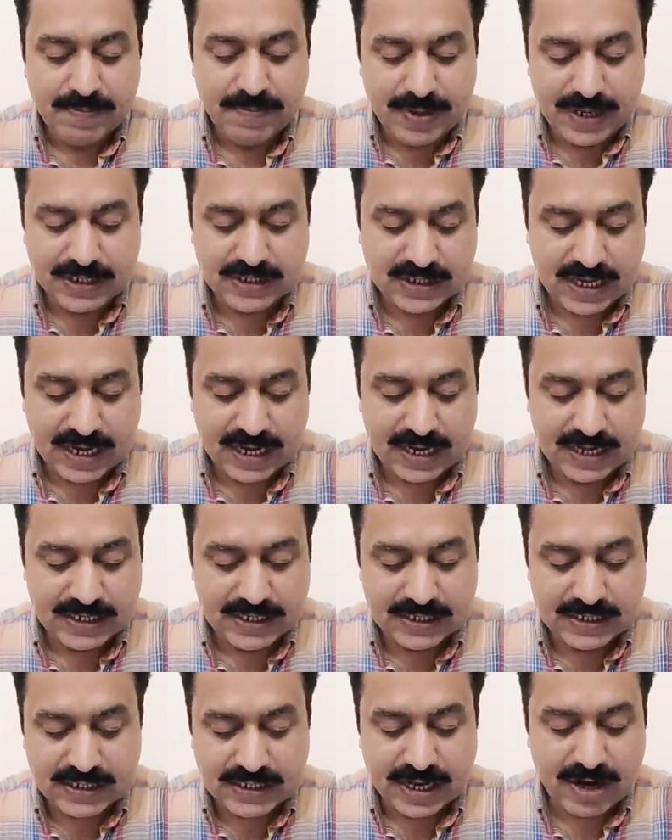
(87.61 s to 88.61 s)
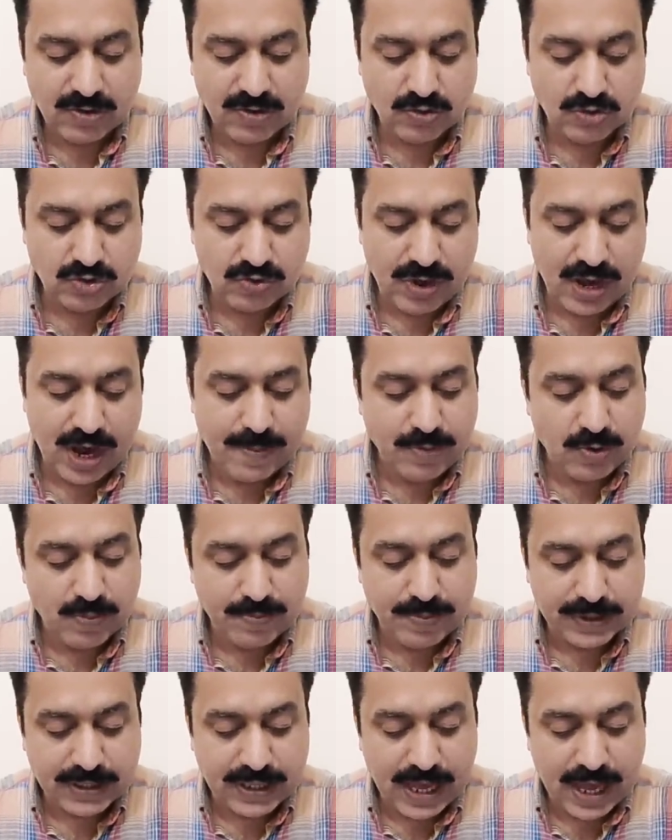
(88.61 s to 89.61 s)
पेश करें यह सारा कुछ जो है आपको
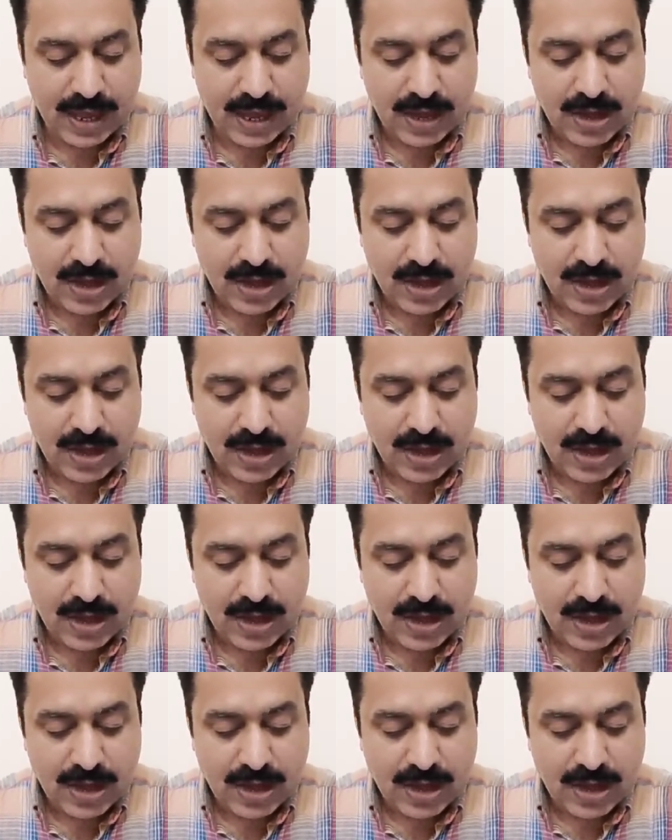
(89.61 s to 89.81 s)
पता है